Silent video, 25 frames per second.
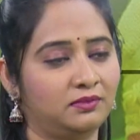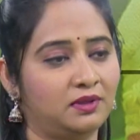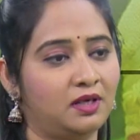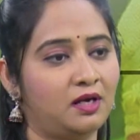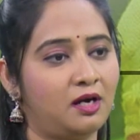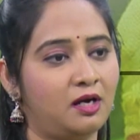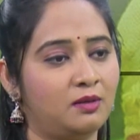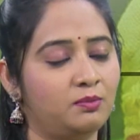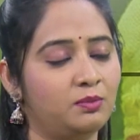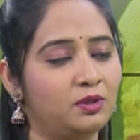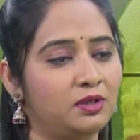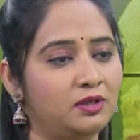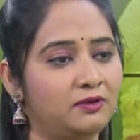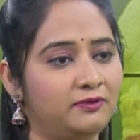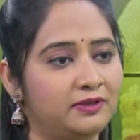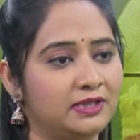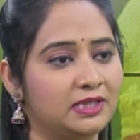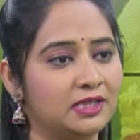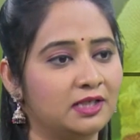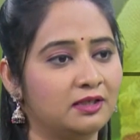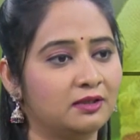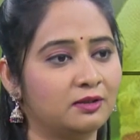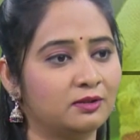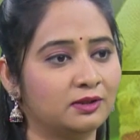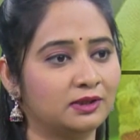హార్మోన్ల
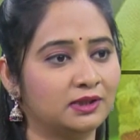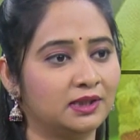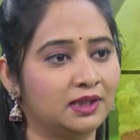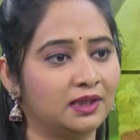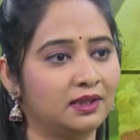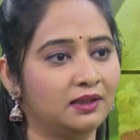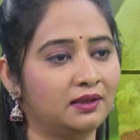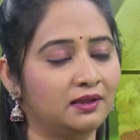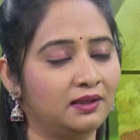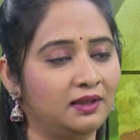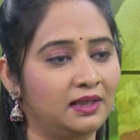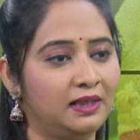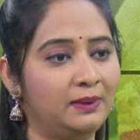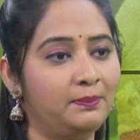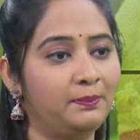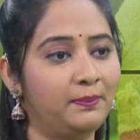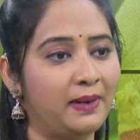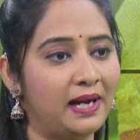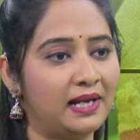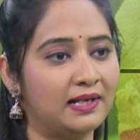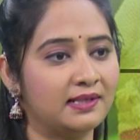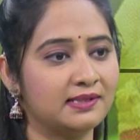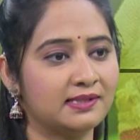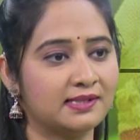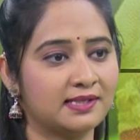విషయానికి వస్తే
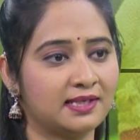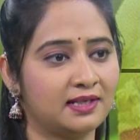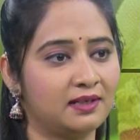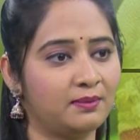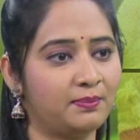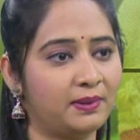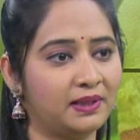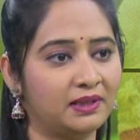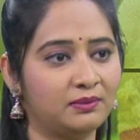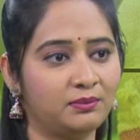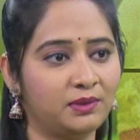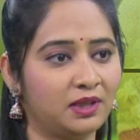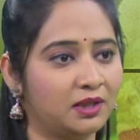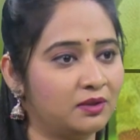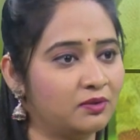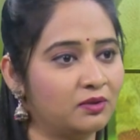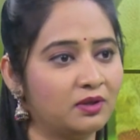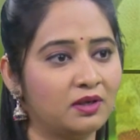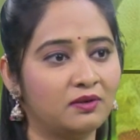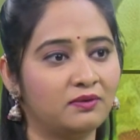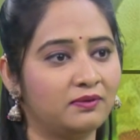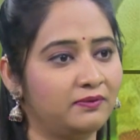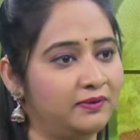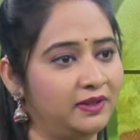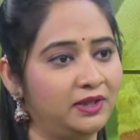ఇంబ్యాలెన్స్ అనే పదం
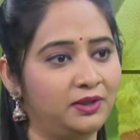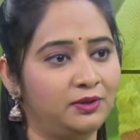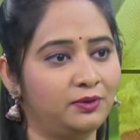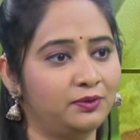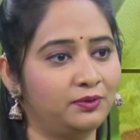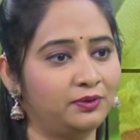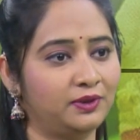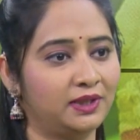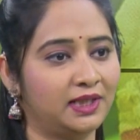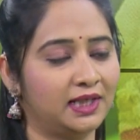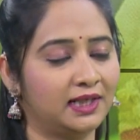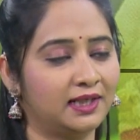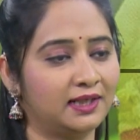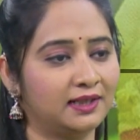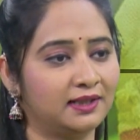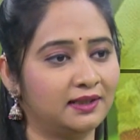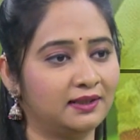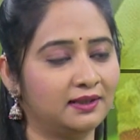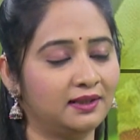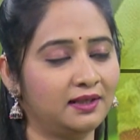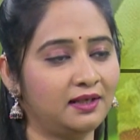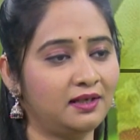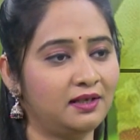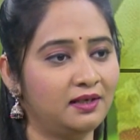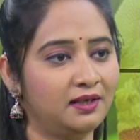ఎక్కువగా వింటూ ఉంటాం
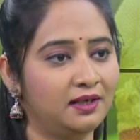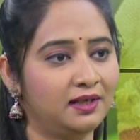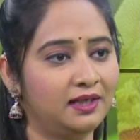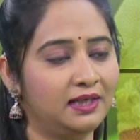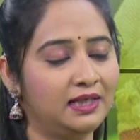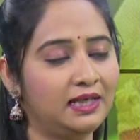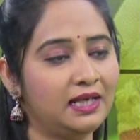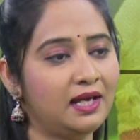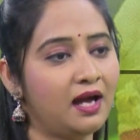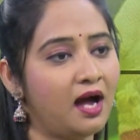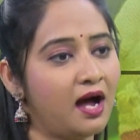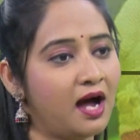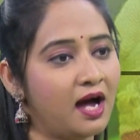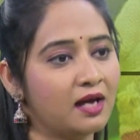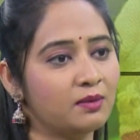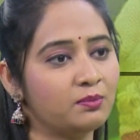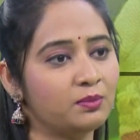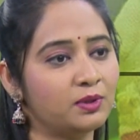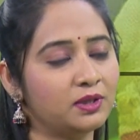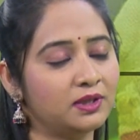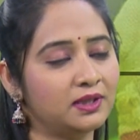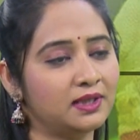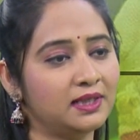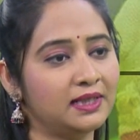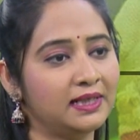కదండి ఈ
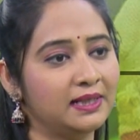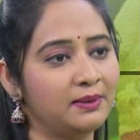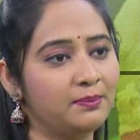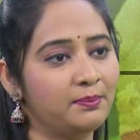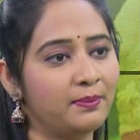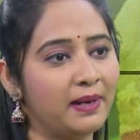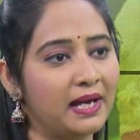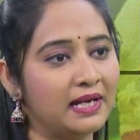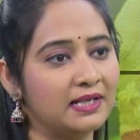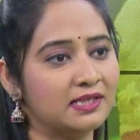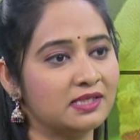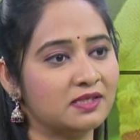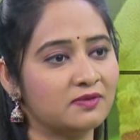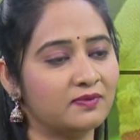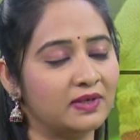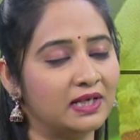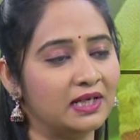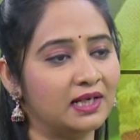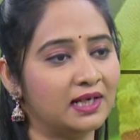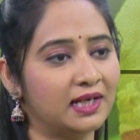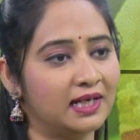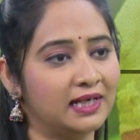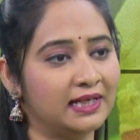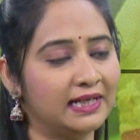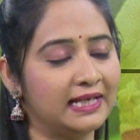హార్మోనల్ ఇంబ్యాలెన్స్ వల్ల
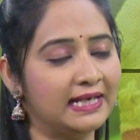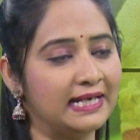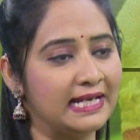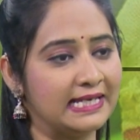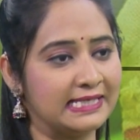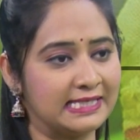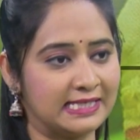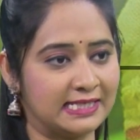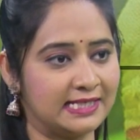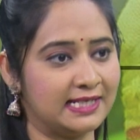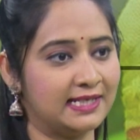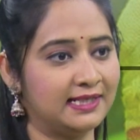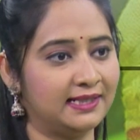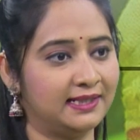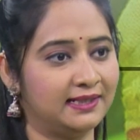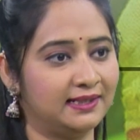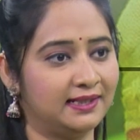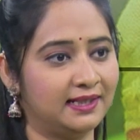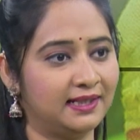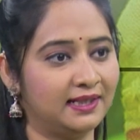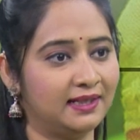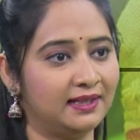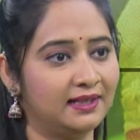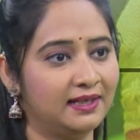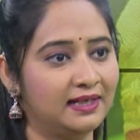కలిగే
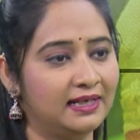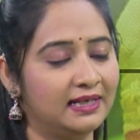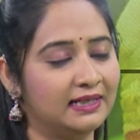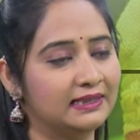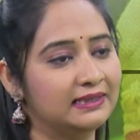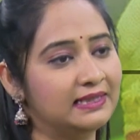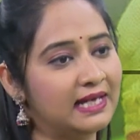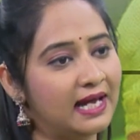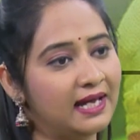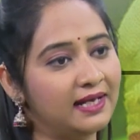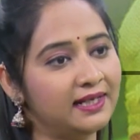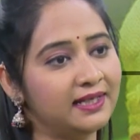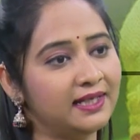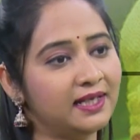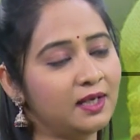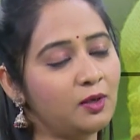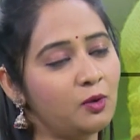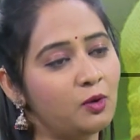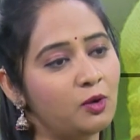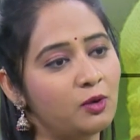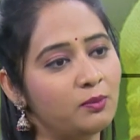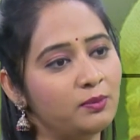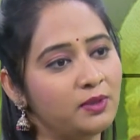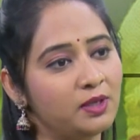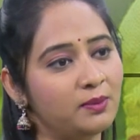నష్టాలేంటి దానికి
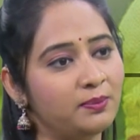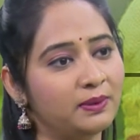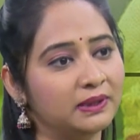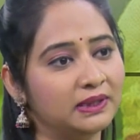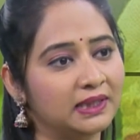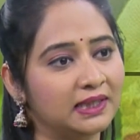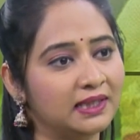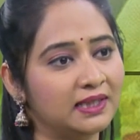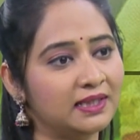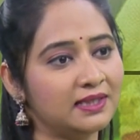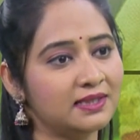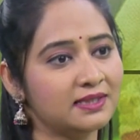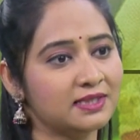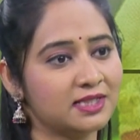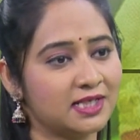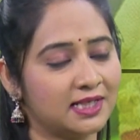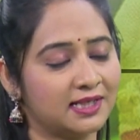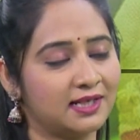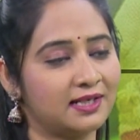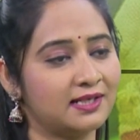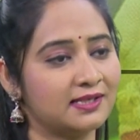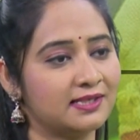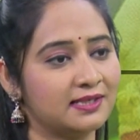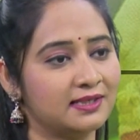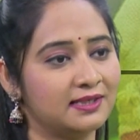హోమియోపతికి
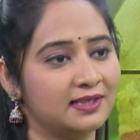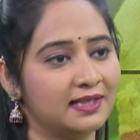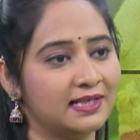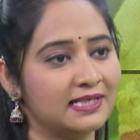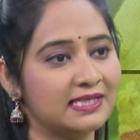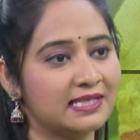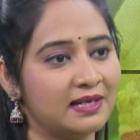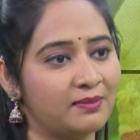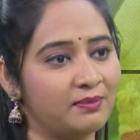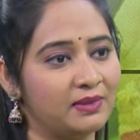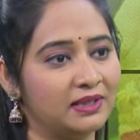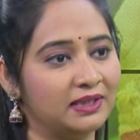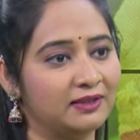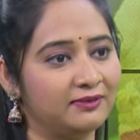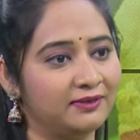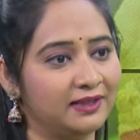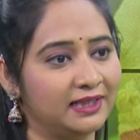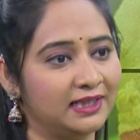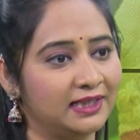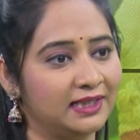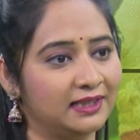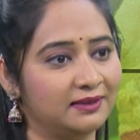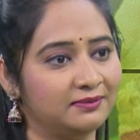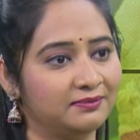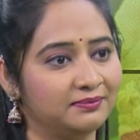చక్రసిద్ధికి సంబంధం
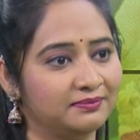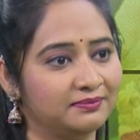ఏంటి